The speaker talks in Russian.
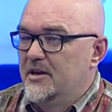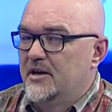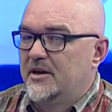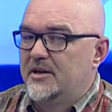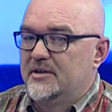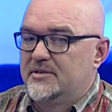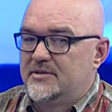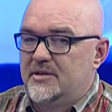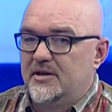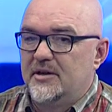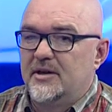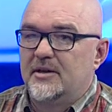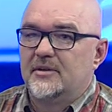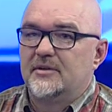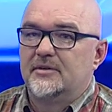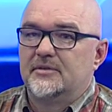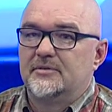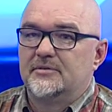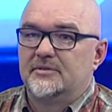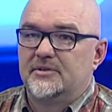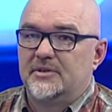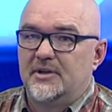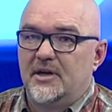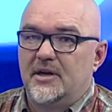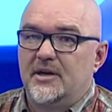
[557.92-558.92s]
Хотя,
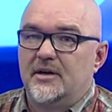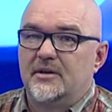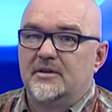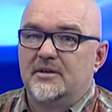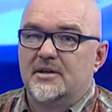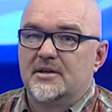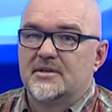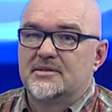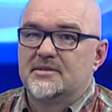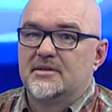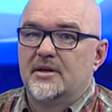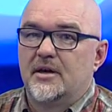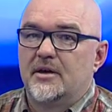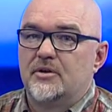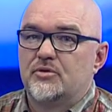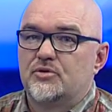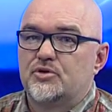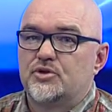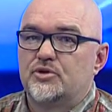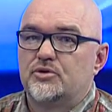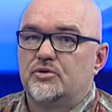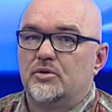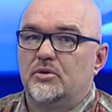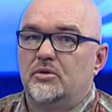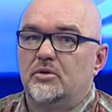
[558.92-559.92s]
да, я знаю,
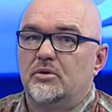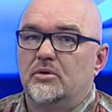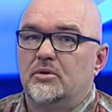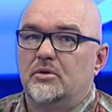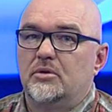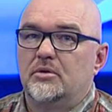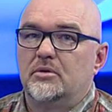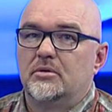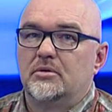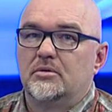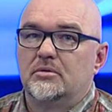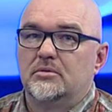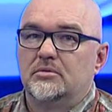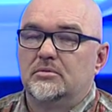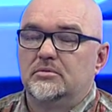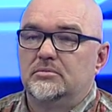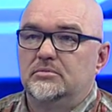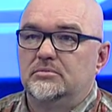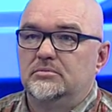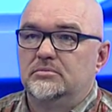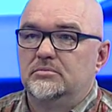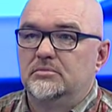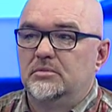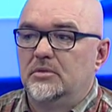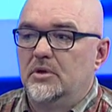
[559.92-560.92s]
что...
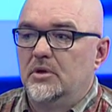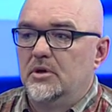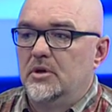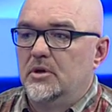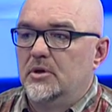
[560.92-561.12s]
Напряжение